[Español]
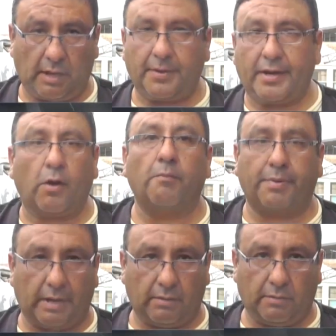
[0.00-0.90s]
haber
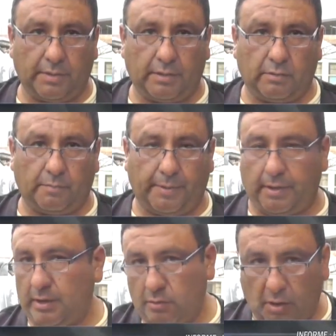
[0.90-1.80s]
comprado los vehículos,
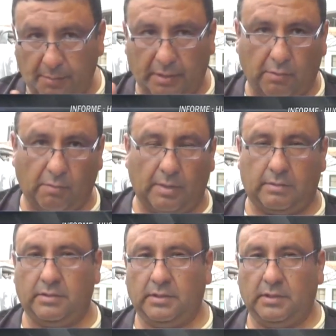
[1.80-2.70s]
pero él no haberlo robado.